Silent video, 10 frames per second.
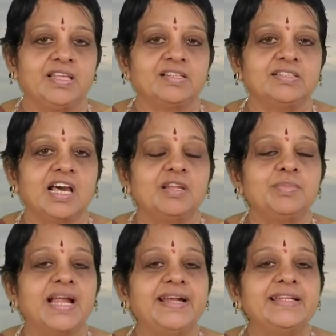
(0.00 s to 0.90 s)

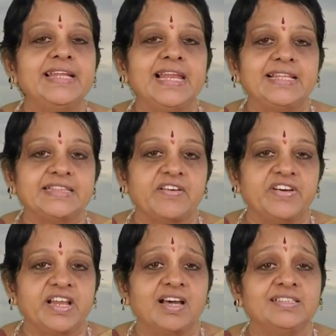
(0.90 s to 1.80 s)
இருந்தாலும் நடுநிலை
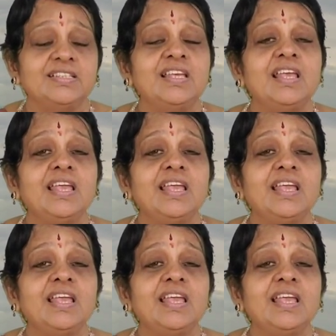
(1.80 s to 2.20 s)
தவறாது